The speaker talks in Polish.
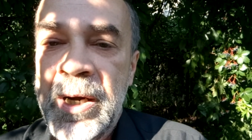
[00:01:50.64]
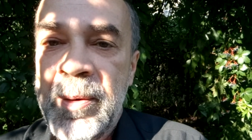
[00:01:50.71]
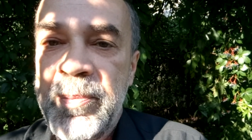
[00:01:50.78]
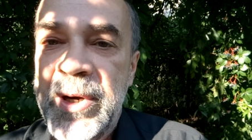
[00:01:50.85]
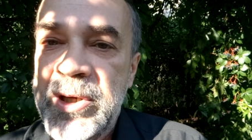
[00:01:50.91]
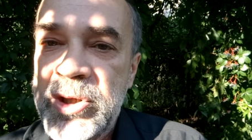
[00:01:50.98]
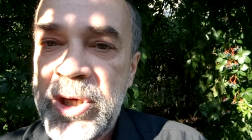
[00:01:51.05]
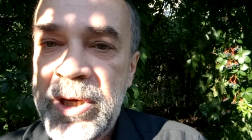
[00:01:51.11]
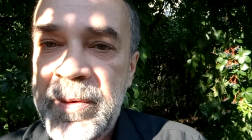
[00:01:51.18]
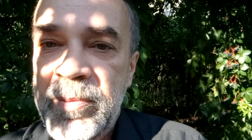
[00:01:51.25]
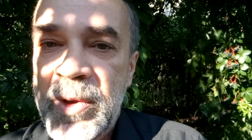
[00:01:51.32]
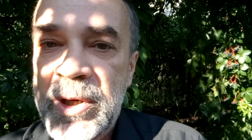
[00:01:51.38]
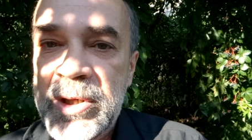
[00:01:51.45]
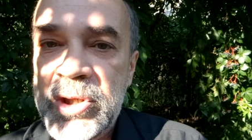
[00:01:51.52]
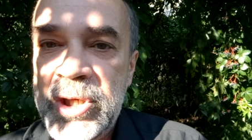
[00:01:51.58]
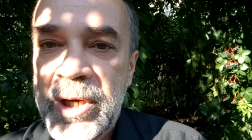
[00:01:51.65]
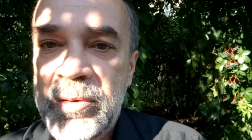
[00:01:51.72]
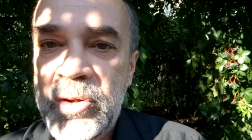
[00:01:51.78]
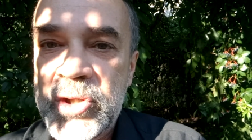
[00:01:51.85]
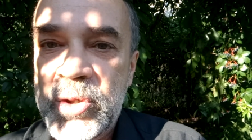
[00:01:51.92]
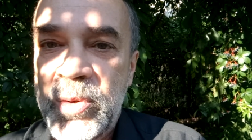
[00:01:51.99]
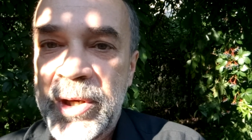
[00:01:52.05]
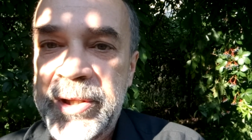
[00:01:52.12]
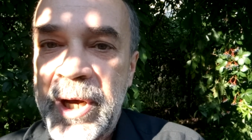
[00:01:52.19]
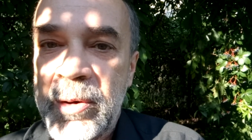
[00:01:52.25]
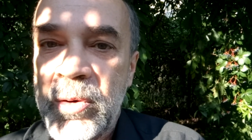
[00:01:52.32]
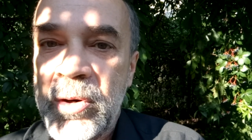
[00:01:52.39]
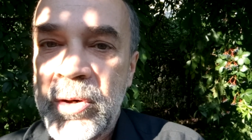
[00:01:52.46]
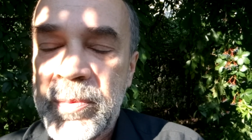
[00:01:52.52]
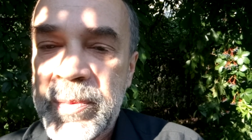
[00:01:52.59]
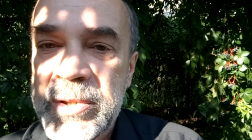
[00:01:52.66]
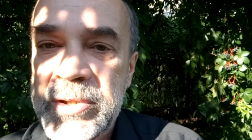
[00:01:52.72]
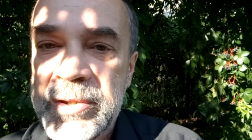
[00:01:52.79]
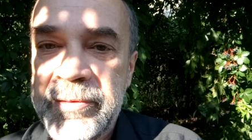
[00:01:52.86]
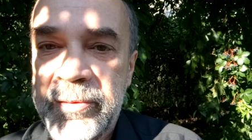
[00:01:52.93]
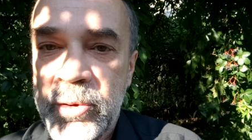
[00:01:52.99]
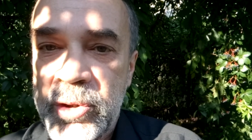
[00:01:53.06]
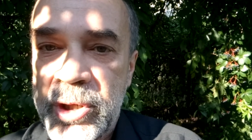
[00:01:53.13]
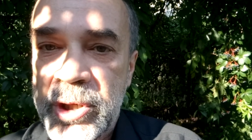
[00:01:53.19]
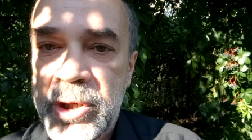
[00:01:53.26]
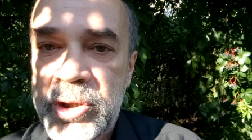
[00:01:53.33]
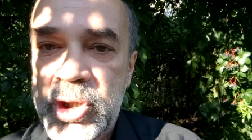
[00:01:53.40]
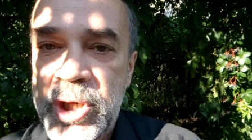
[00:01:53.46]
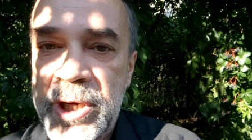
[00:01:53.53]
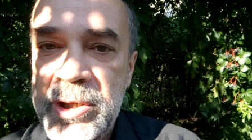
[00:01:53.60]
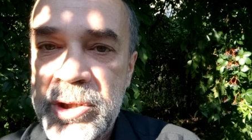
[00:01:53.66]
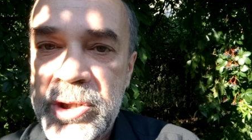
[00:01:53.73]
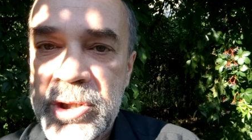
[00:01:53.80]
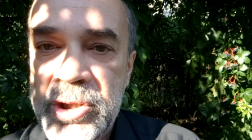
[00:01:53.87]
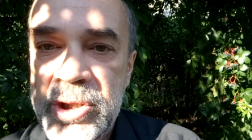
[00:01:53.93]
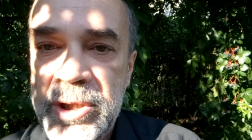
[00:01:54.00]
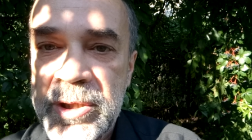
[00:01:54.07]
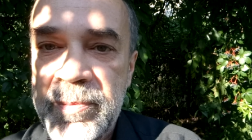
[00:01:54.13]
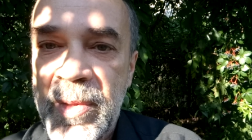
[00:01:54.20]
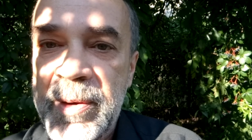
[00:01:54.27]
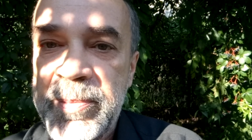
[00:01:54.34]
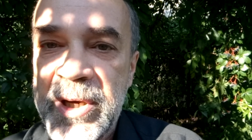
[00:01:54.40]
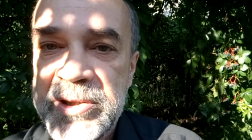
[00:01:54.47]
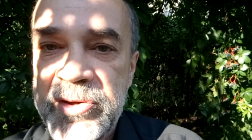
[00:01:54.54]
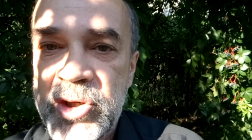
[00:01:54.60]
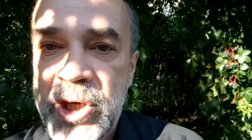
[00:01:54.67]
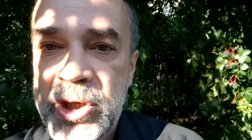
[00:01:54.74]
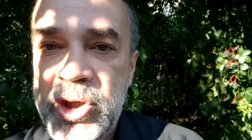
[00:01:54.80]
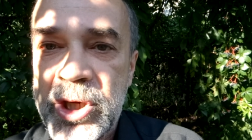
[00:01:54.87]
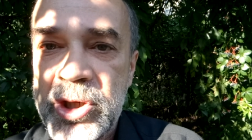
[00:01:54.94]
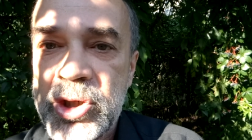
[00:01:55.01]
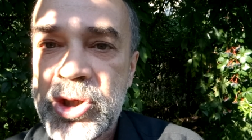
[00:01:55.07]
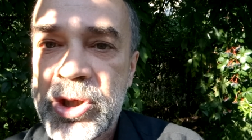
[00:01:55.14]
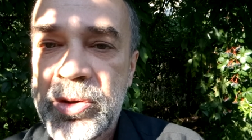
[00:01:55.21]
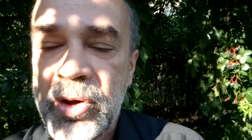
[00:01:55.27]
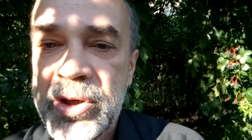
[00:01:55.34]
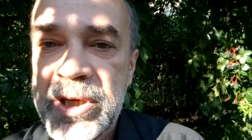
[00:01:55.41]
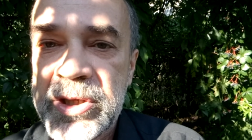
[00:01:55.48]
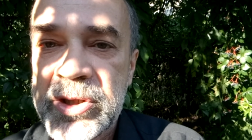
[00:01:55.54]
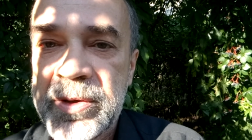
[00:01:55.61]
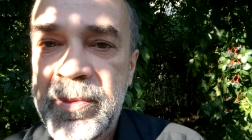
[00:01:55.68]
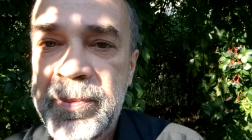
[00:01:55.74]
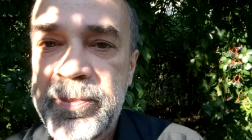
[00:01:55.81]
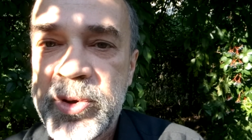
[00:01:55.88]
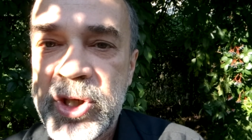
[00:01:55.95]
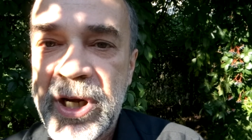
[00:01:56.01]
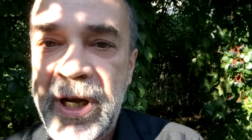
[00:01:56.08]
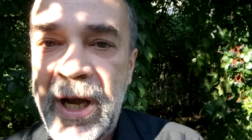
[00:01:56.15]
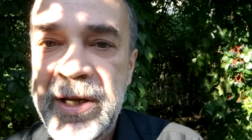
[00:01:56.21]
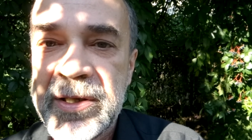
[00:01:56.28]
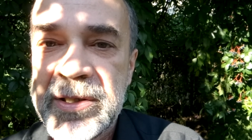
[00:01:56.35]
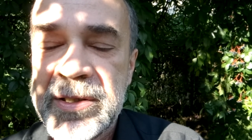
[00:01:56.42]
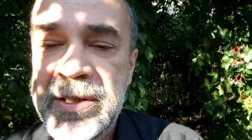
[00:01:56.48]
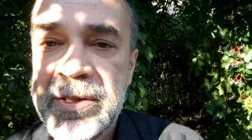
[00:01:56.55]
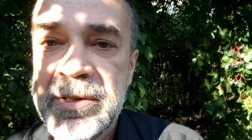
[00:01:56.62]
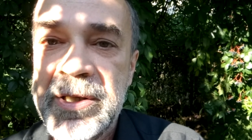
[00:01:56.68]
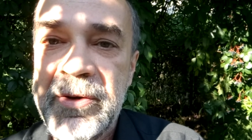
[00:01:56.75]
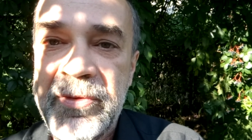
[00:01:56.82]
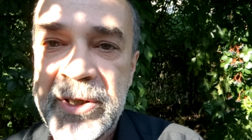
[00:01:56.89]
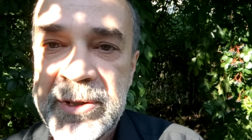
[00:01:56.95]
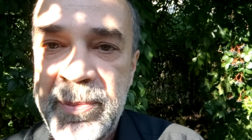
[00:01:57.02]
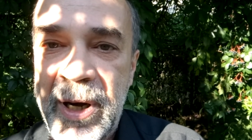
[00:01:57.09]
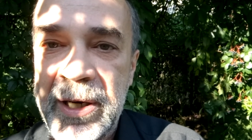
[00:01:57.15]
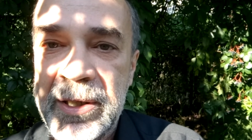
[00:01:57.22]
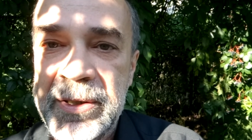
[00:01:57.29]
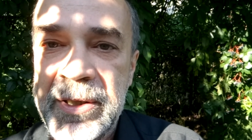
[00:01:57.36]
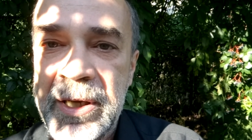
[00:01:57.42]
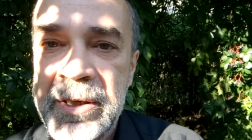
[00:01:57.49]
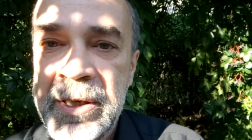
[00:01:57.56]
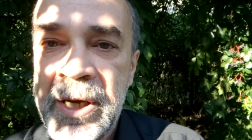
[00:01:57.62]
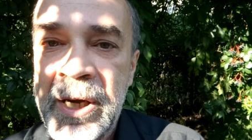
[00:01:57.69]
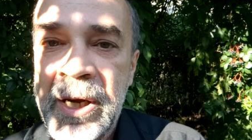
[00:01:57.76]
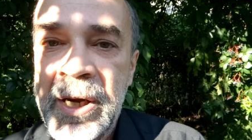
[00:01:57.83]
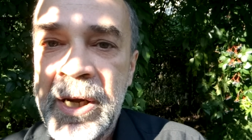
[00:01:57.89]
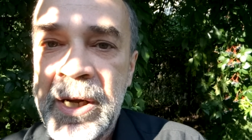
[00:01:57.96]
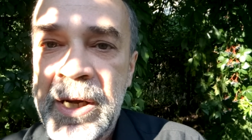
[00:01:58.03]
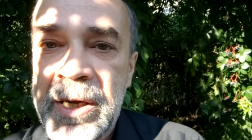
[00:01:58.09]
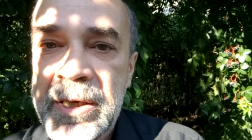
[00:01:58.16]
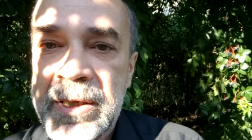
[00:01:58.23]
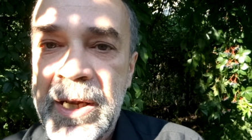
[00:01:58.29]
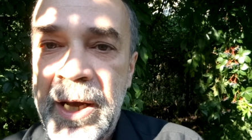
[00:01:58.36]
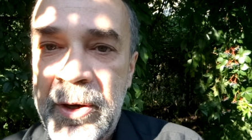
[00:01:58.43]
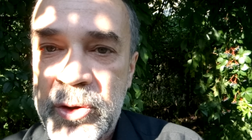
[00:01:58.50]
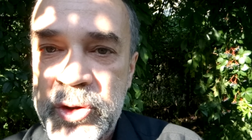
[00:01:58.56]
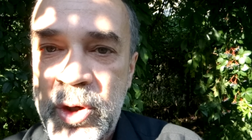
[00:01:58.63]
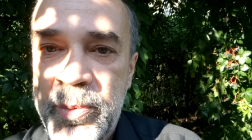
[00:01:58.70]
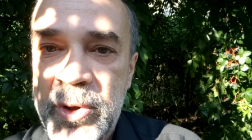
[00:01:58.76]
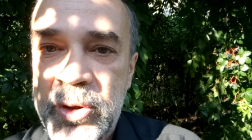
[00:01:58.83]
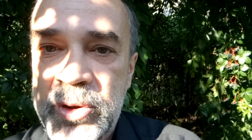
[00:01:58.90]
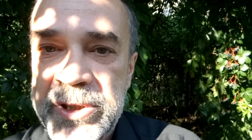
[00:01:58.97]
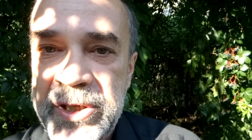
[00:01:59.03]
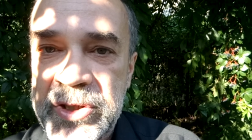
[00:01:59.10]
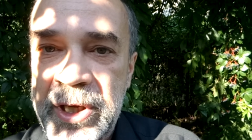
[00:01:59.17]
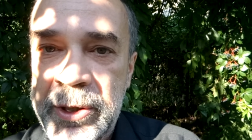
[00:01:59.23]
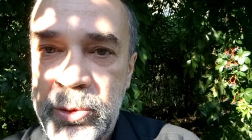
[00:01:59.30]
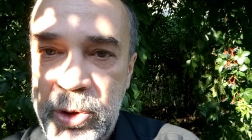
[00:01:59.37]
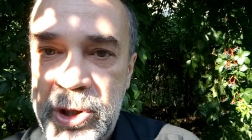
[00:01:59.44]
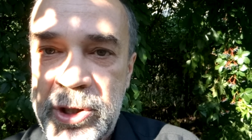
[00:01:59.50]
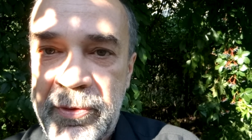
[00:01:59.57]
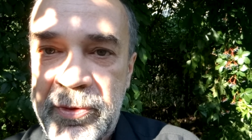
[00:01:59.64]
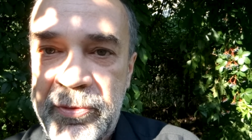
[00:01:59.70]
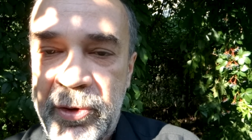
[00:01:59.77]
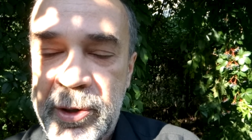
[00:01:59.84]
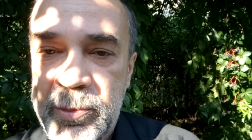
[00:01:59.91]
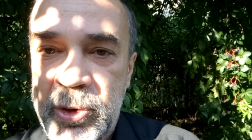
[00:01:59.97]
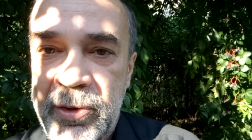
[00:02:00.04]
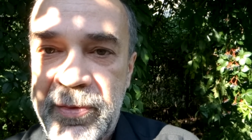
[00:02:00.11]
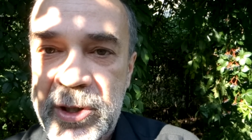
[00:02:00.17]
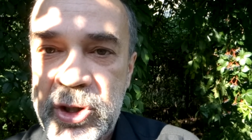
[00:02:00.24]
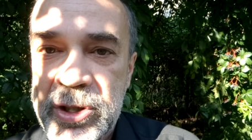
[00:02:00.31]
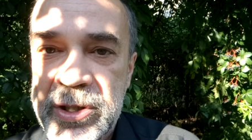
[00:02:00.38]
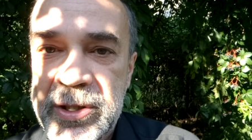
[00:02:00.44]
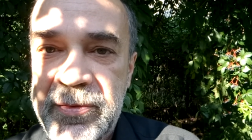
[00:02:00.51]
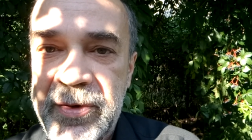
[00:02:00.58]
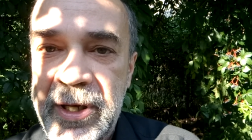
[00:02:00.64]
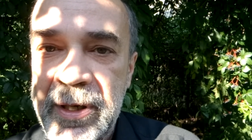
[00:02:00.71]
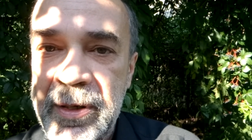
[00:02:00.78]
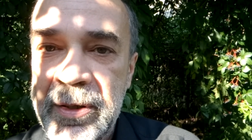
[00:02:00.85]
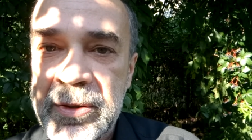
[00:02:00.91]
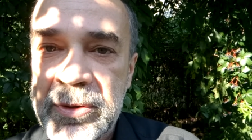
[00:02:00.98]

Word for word: Będzie e, się to składało z dwóch e, części. Pierwsza część to jest przekazy niewerbalne e, dla osoby, która znajduje się w Twoim towarzystwie.